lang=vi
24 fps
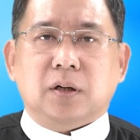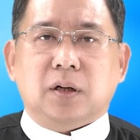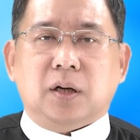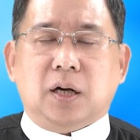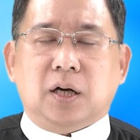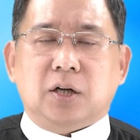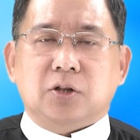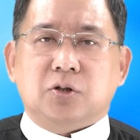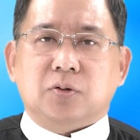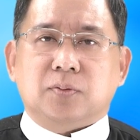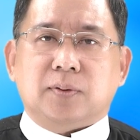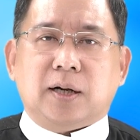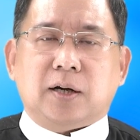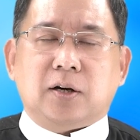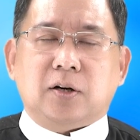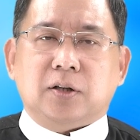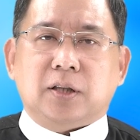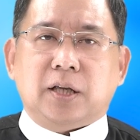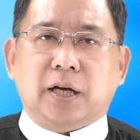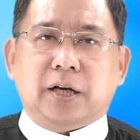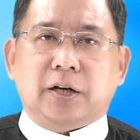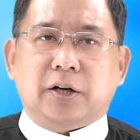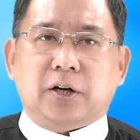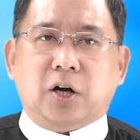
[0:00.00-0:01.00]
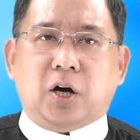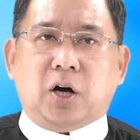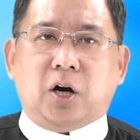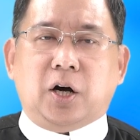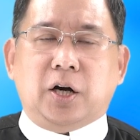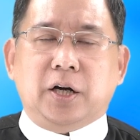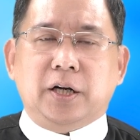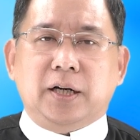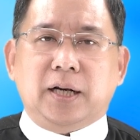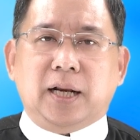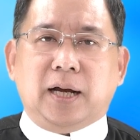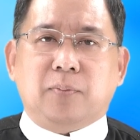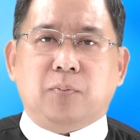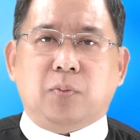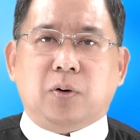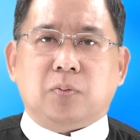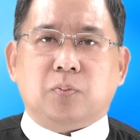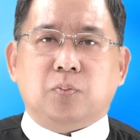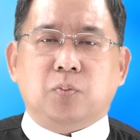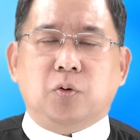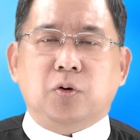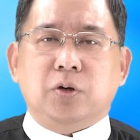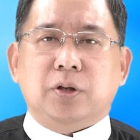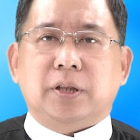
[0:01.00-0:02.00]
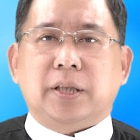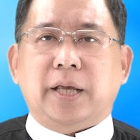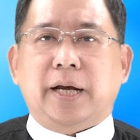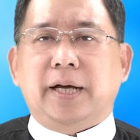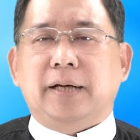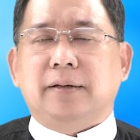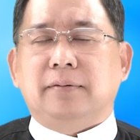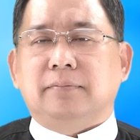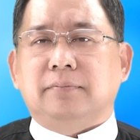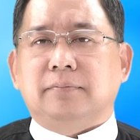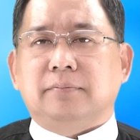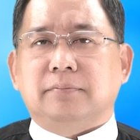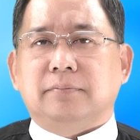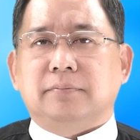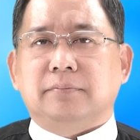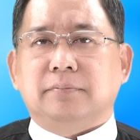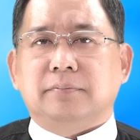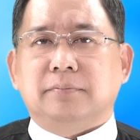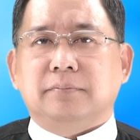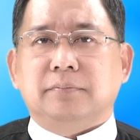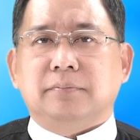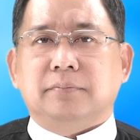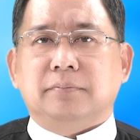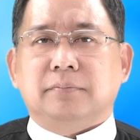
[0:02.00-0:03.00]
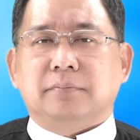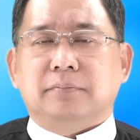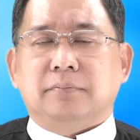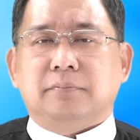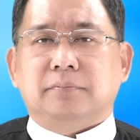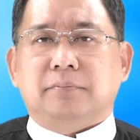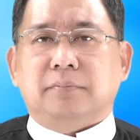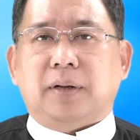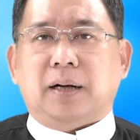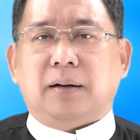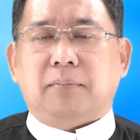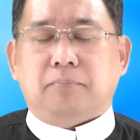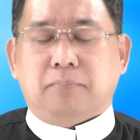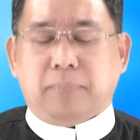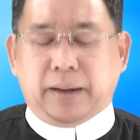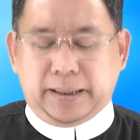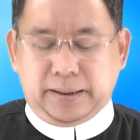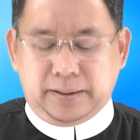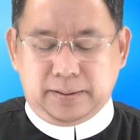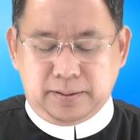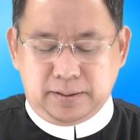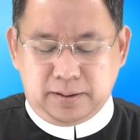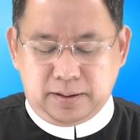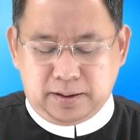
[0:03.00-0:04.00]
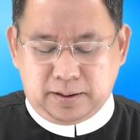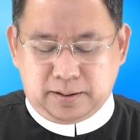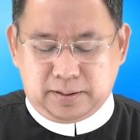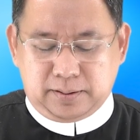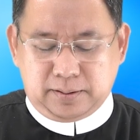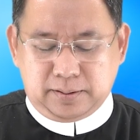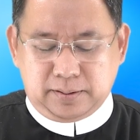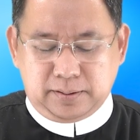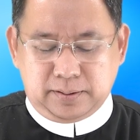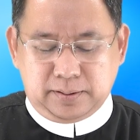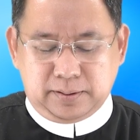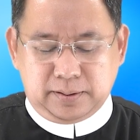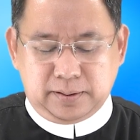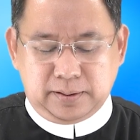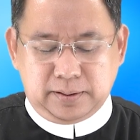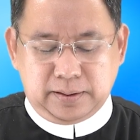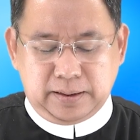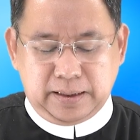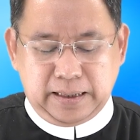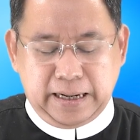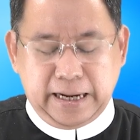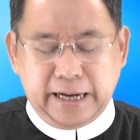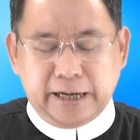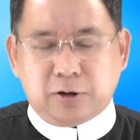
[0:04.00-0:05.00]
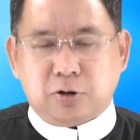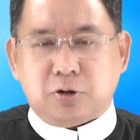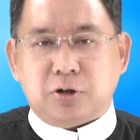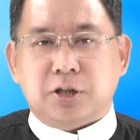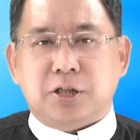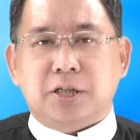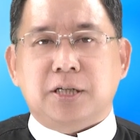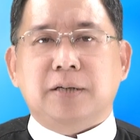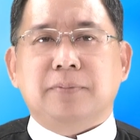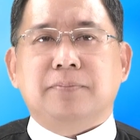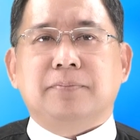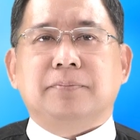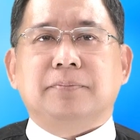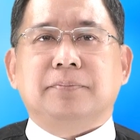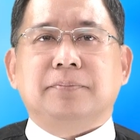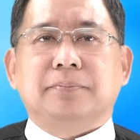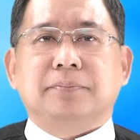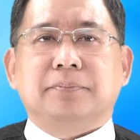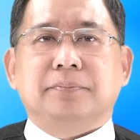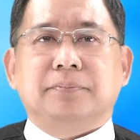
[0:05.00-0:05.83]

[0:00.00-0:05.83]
à, chúng ta có thể nói là một mũi tên mà bắn được hai con chim